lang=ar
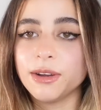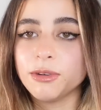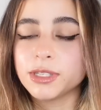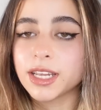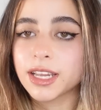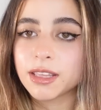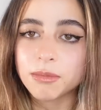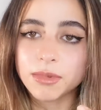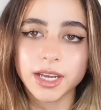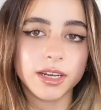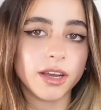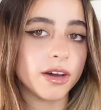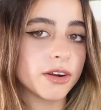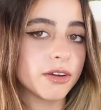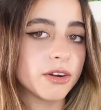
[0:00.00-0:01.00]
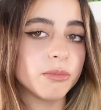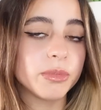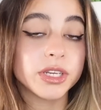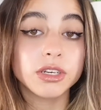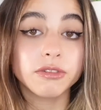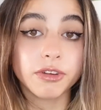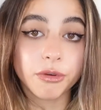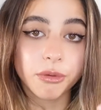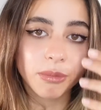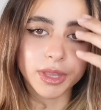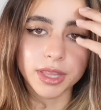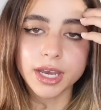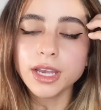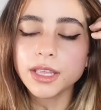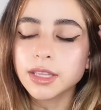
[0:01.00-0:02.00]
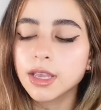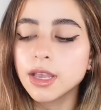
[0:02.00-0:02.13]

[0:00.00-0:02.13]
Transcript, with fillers: استخدمت عليه حراره بينشف قوي من تحت